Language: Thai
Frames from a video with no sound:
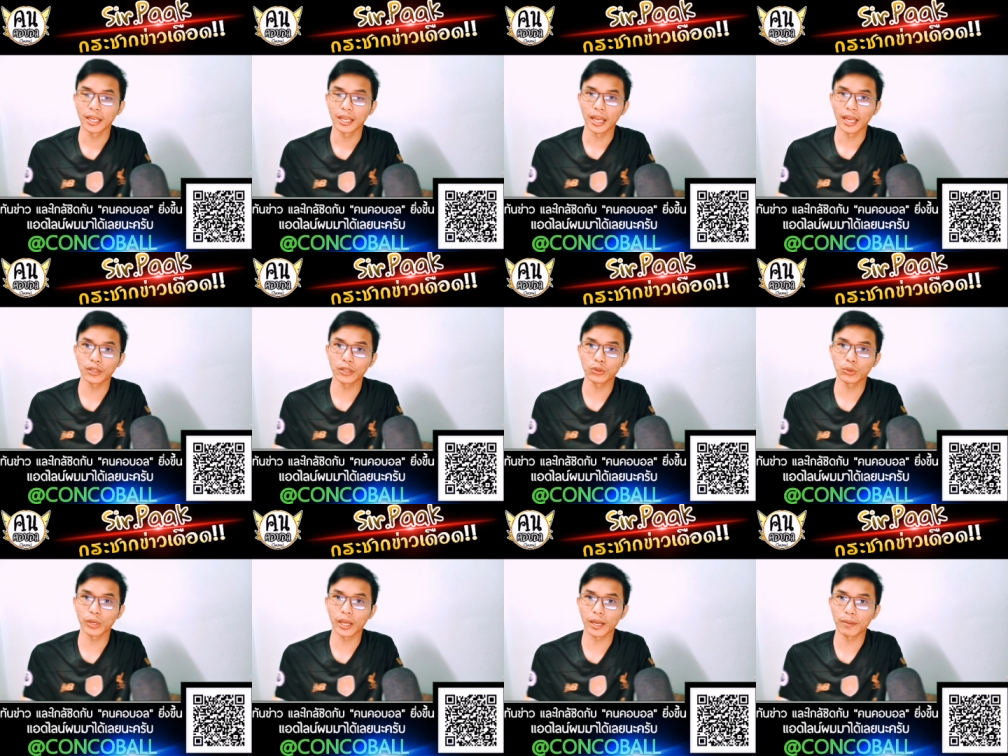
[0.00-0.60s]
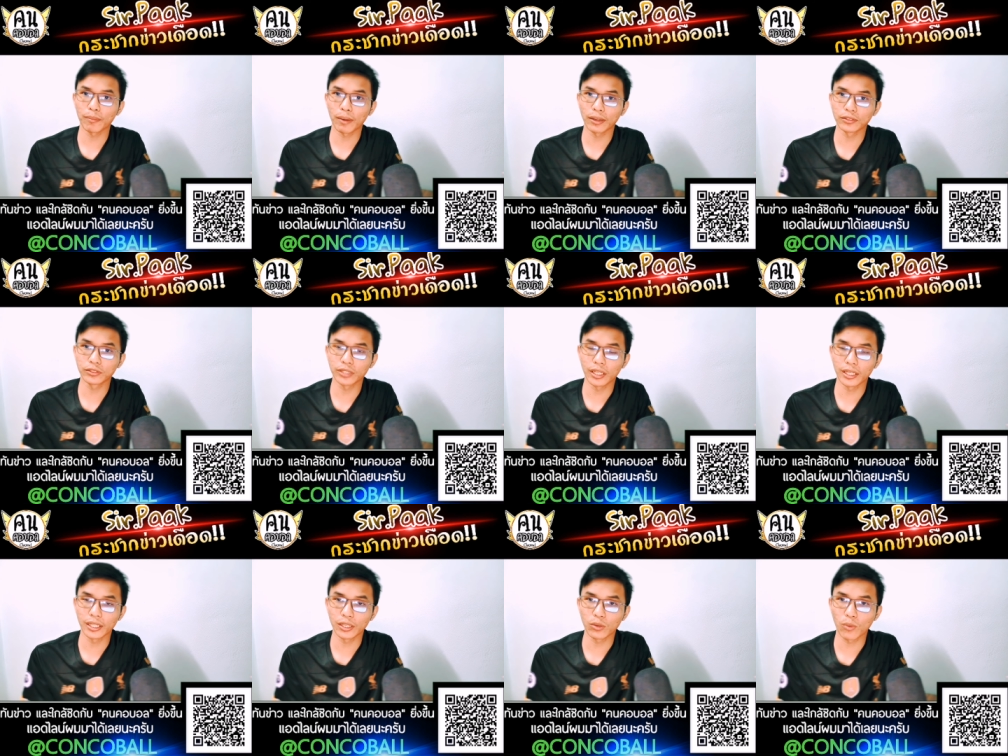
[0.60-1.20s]
เฮดทูเฮดบาเลน
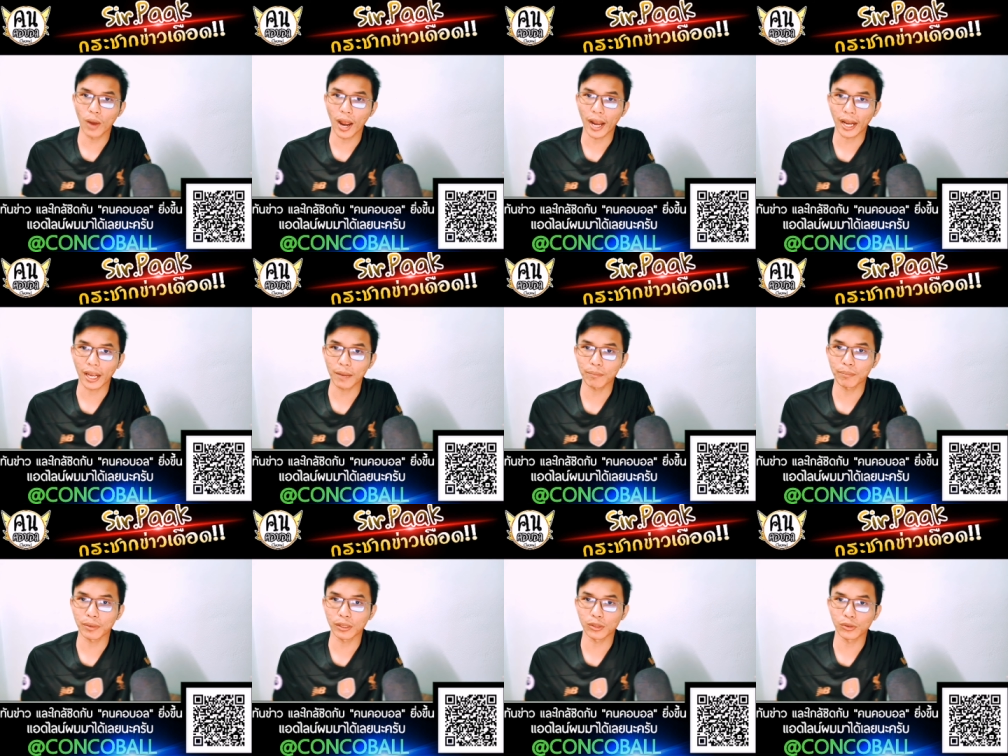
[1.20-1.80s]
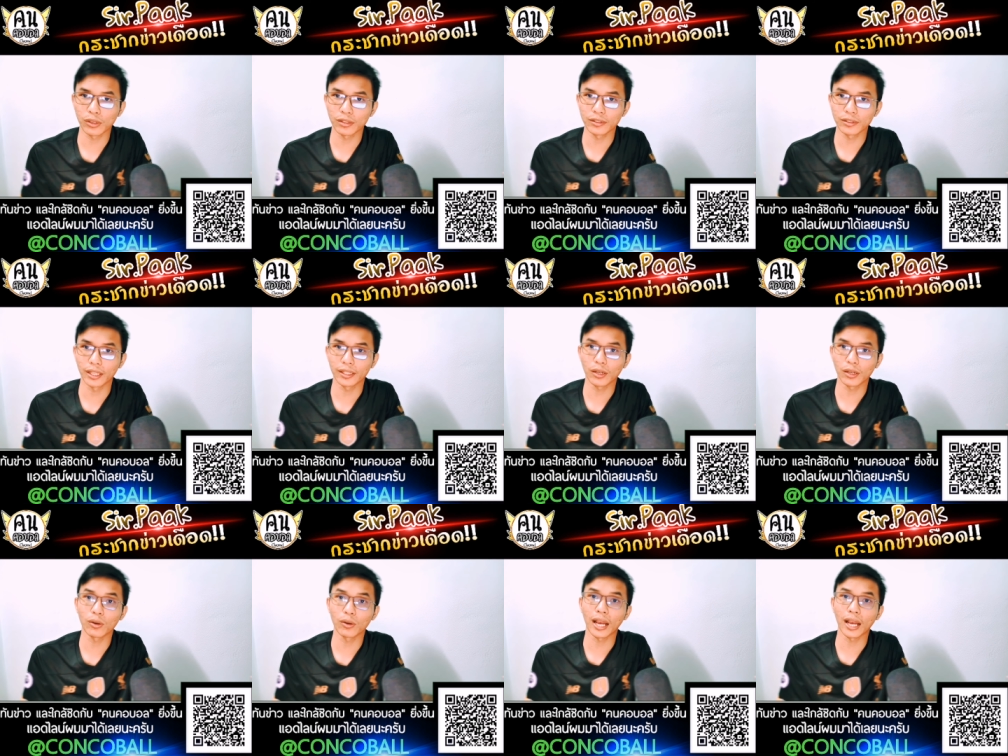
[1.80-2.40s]
เซียดีกว่าครับประตูได้เสีย
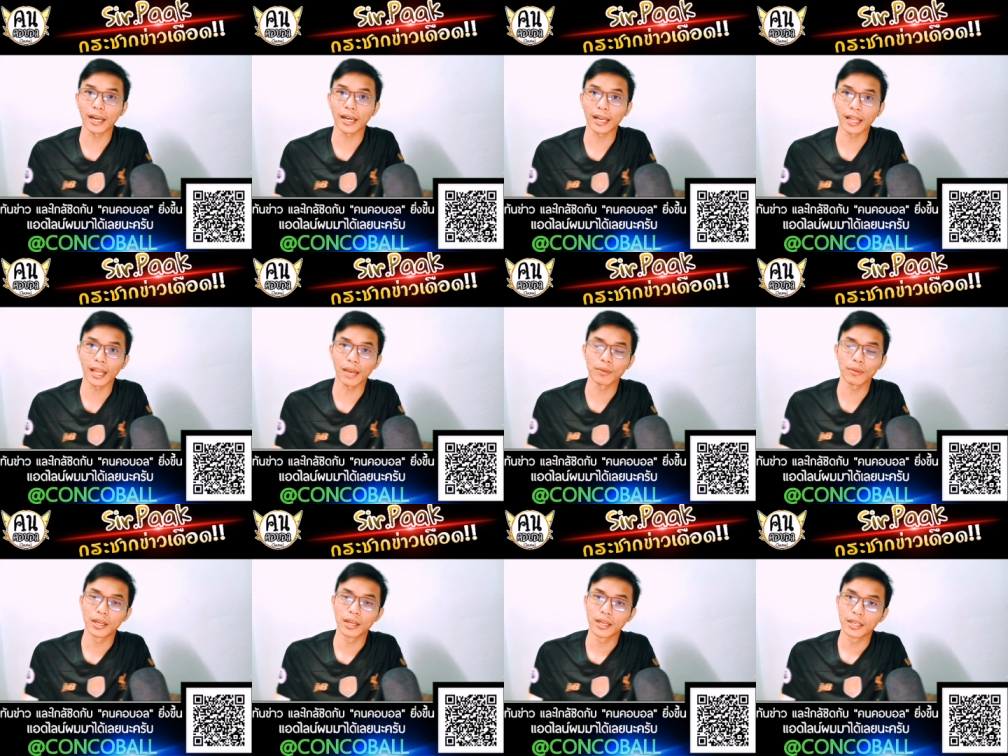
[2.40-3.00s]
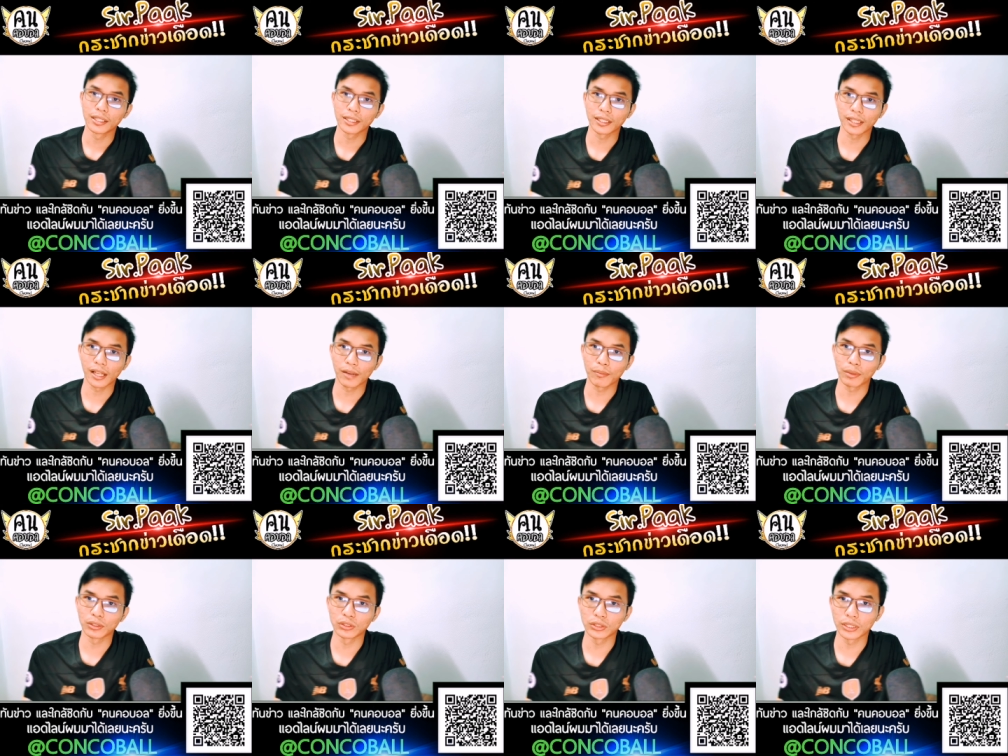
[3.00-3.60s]
เท่ากันนะครับฉะนั้
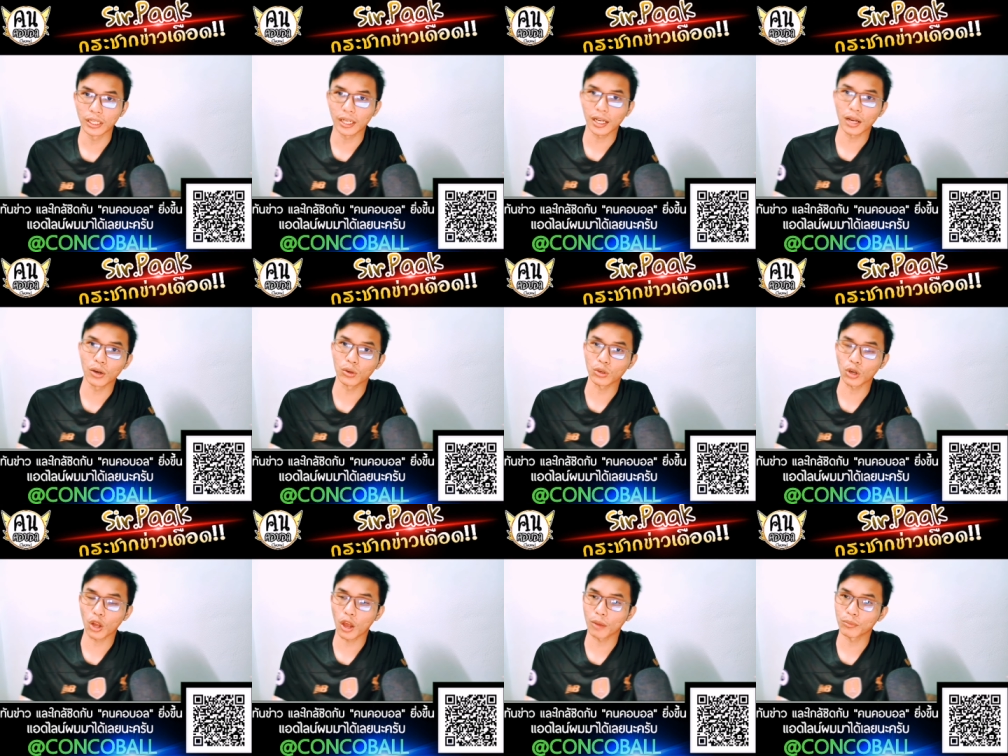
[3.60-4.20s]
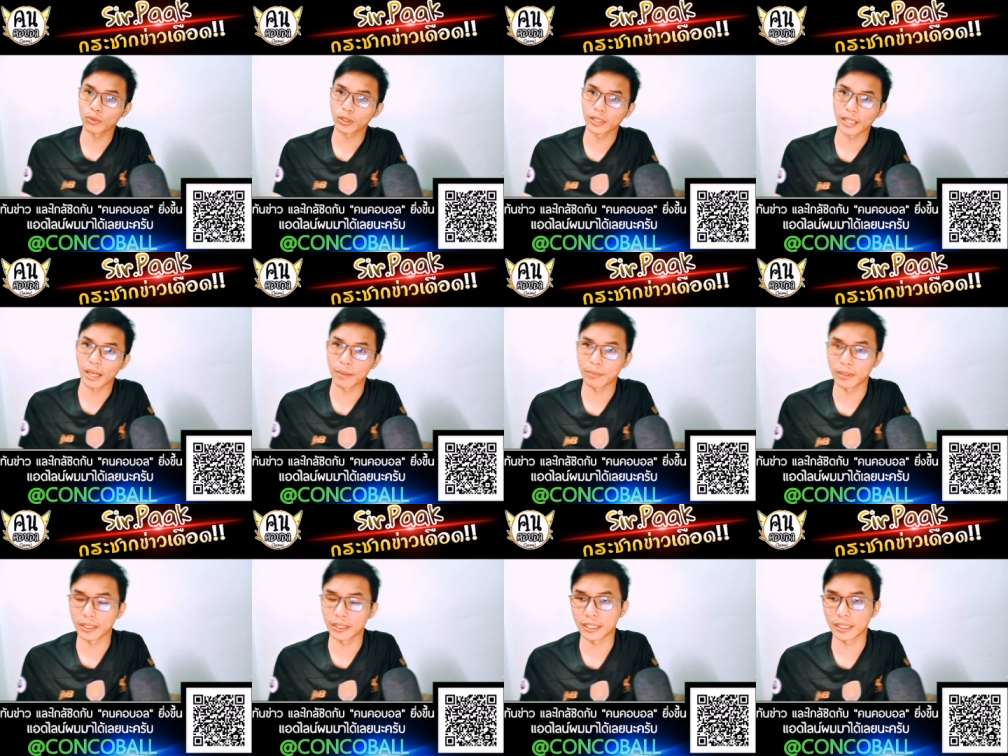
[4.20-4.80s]
นมาเลเซียเข้ารอบด้วยฐา
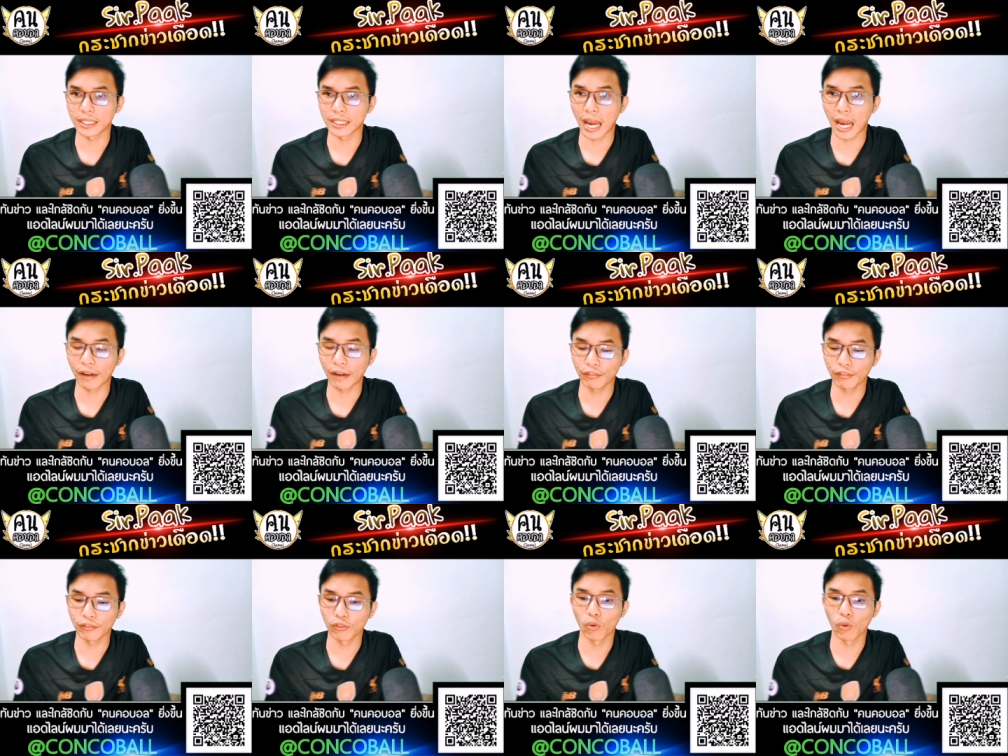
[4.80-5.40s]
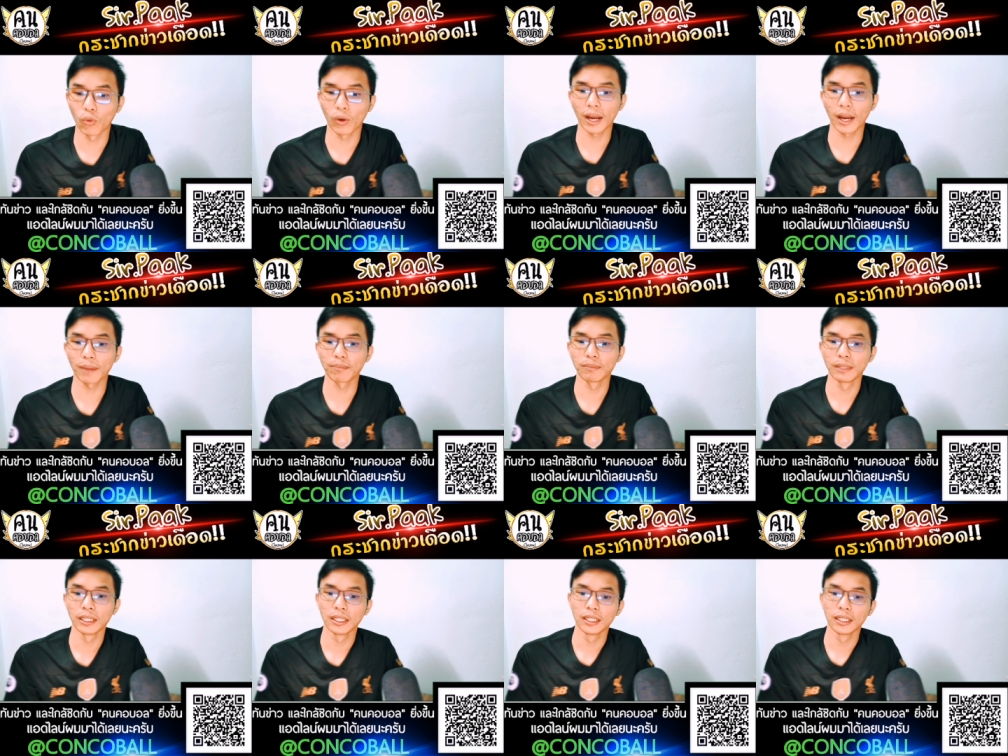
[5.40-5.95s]
นะเป็นจ่าฝูงครับ